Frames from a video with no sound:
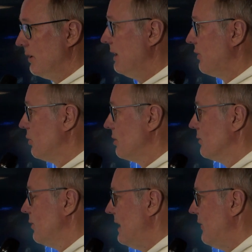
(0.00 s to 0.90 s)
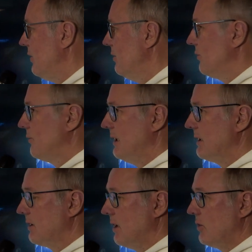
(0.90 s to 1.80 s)
wie die Tore gefallen sind,
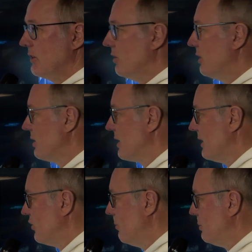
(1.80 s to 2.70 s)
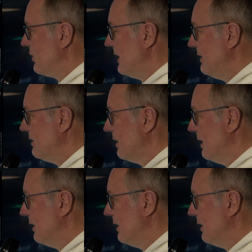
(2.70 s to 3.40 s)
fällt auch in eure Kernkompetenz.